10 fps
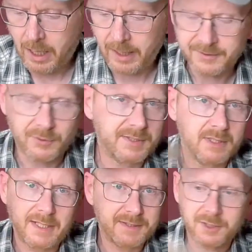
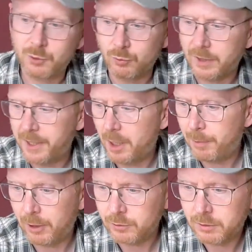ansonsten lässt sich gut machen
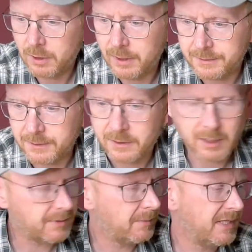
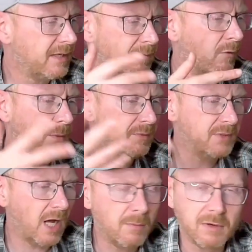glaube, ich habe irgendwo habe ich
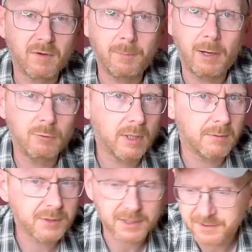mich einmal verbaut,
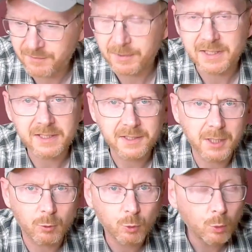aber ich glaube, das, wenn man nicht
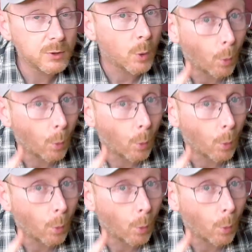genau guckt